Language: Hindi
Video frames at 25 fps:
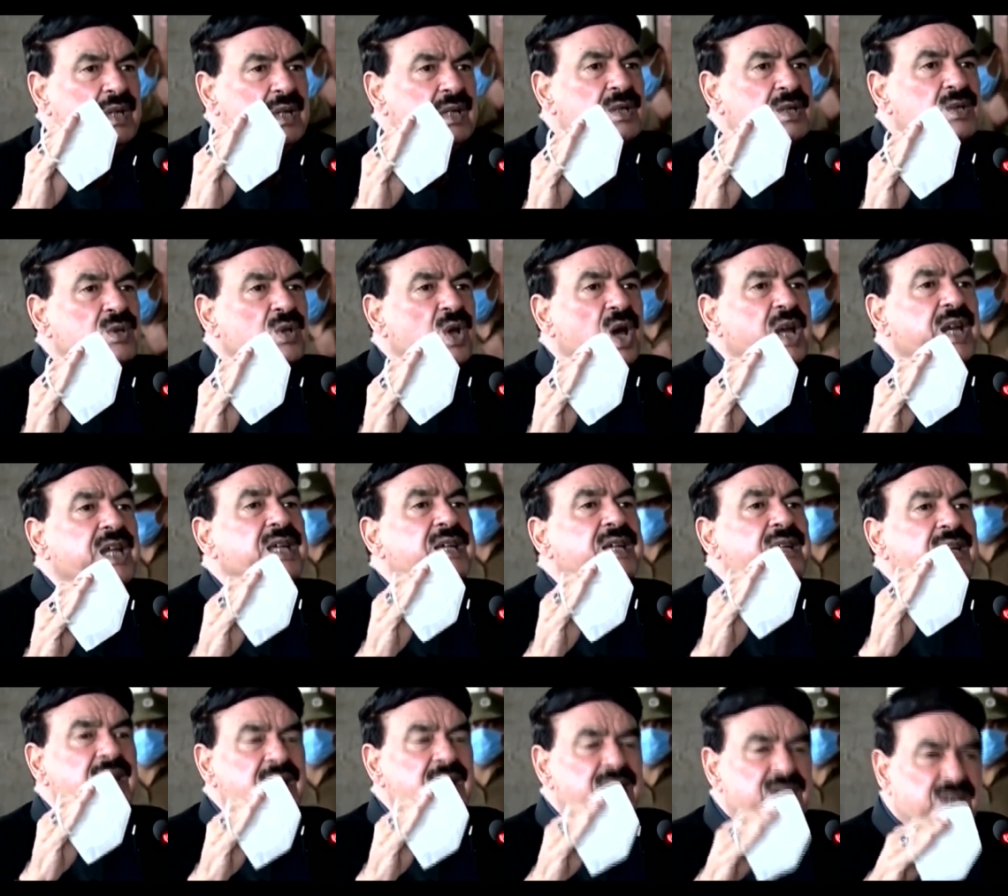सॉरी
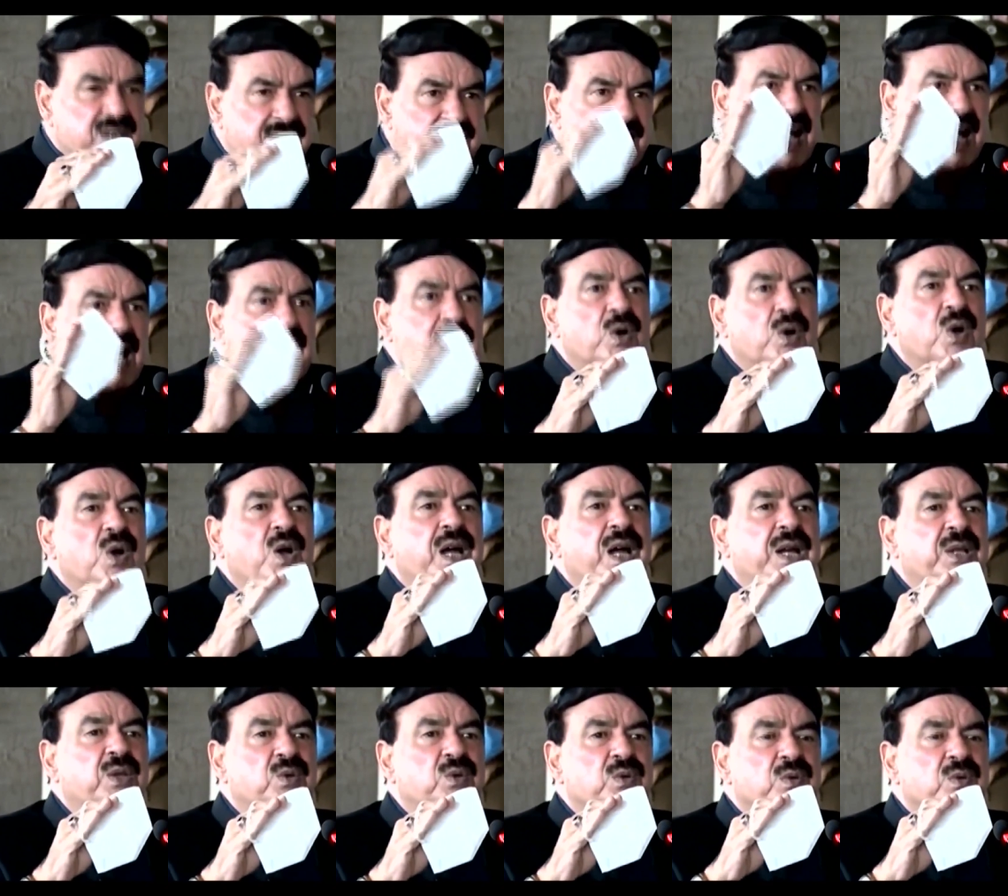सवार को कर दूँ